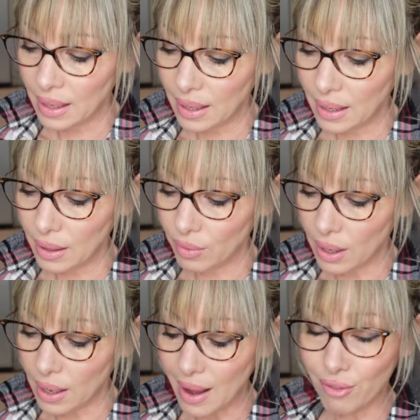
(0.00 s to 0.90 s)
Et
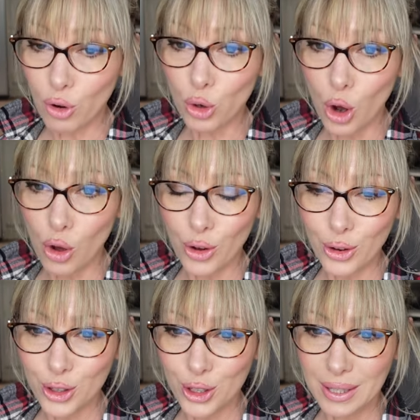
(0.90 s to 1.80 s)
voilà, avant le grand
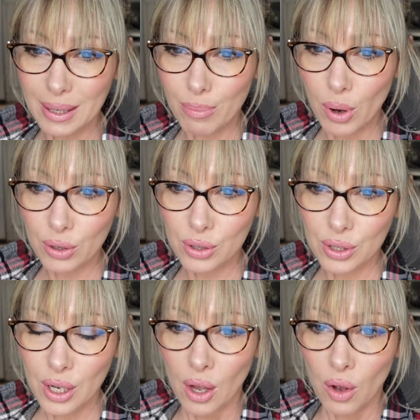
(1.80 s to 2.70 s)
rush des box.